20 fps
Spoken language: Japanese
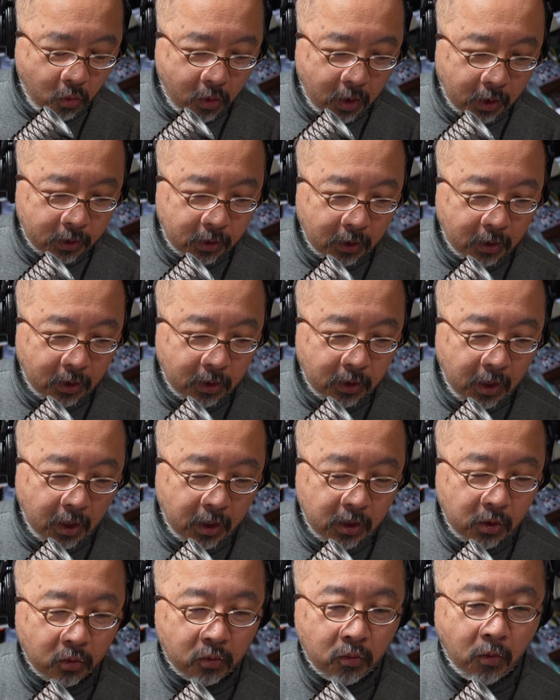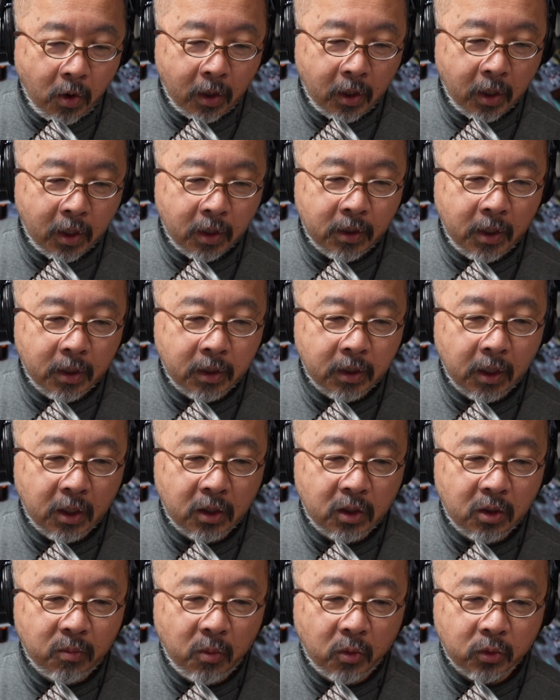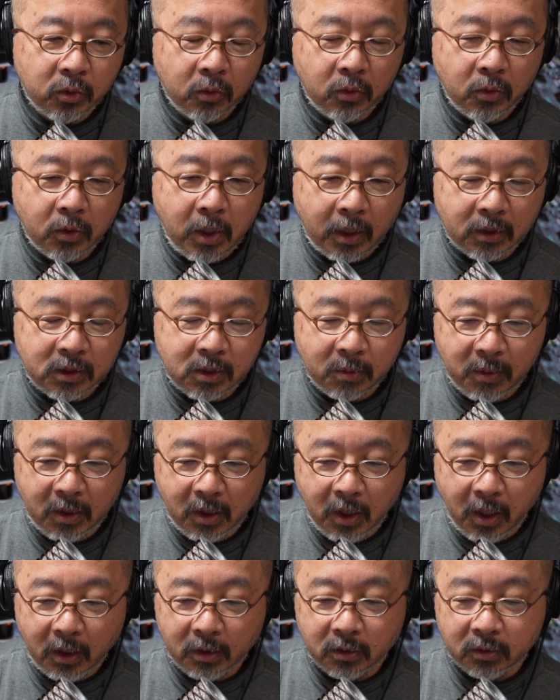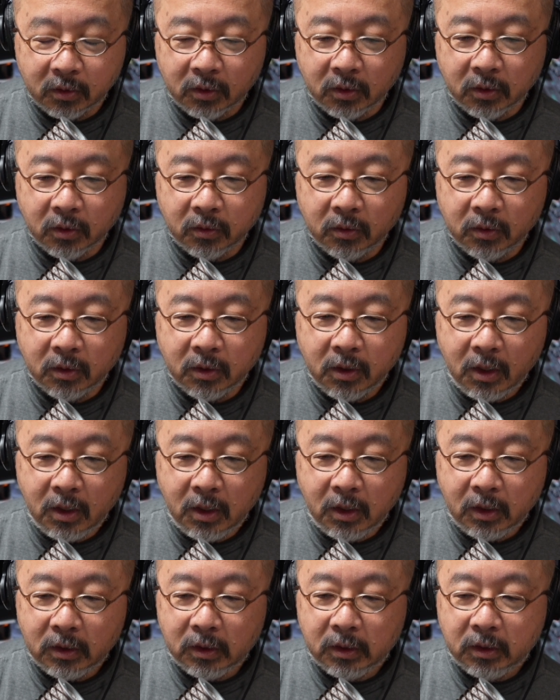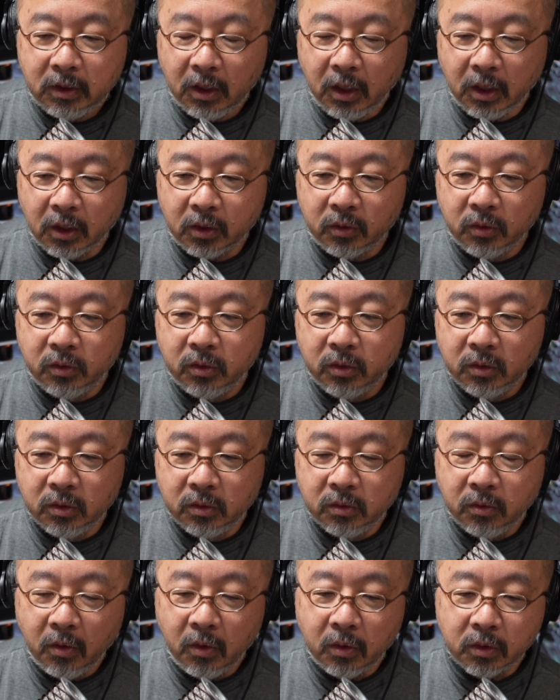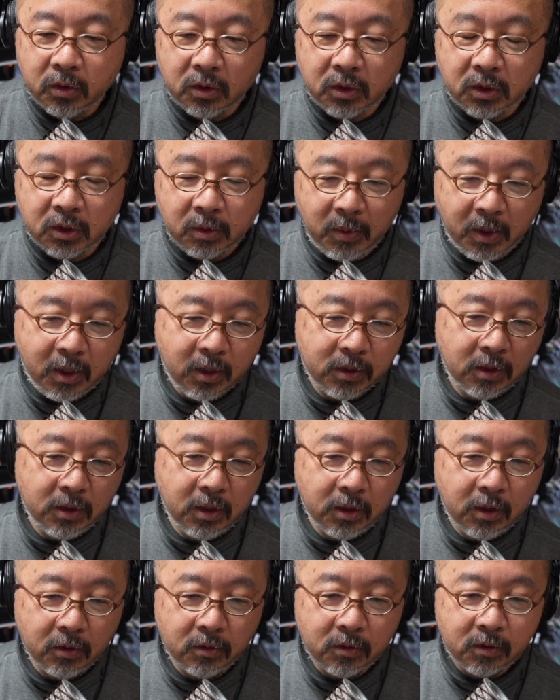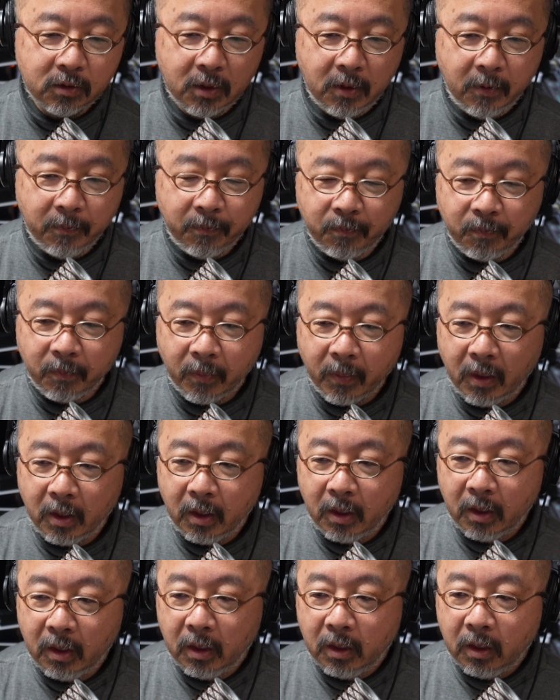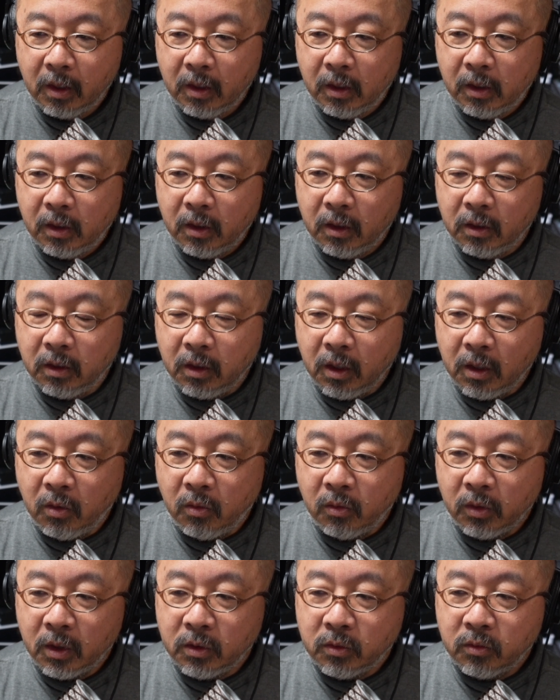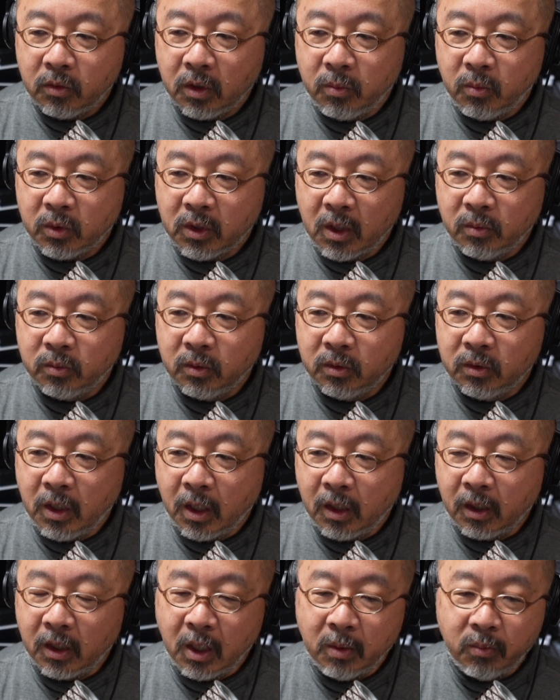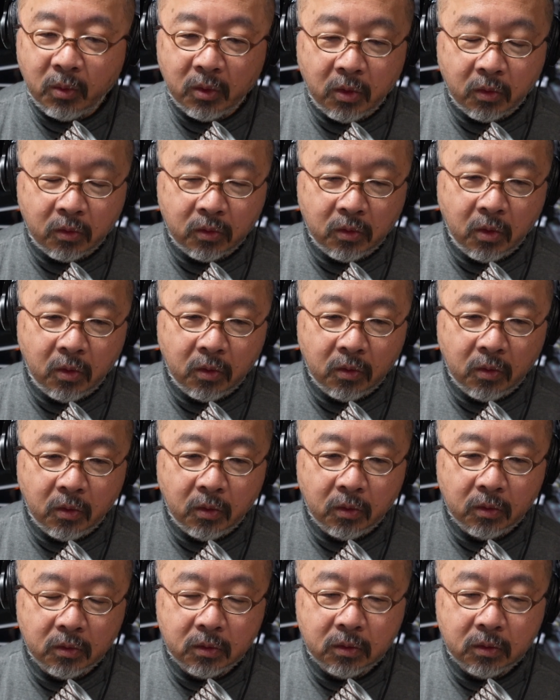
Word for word: 果的でよくわからないけれども音のが厚みがあるっていうふうな工夫を積み重ねてるんです。でオーケストラも多分何回も録音を